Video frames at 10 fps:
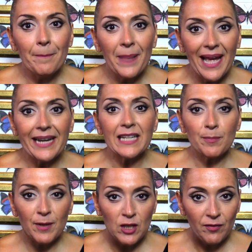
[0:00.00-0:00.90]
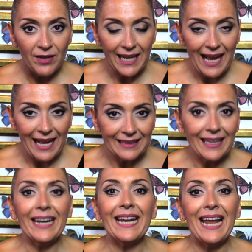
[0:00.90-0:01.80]
ben
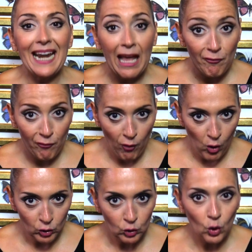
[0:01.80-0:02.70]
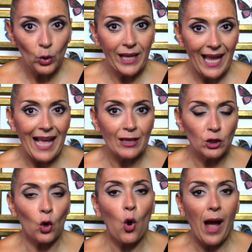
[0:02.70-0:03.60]
specificata nella foto che
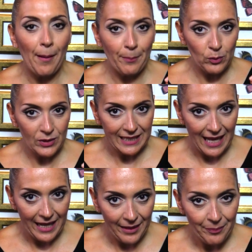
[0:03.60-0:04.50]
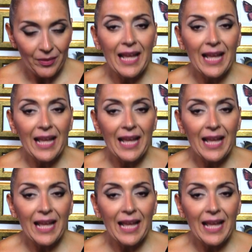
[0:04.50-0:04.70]
andrò a postare.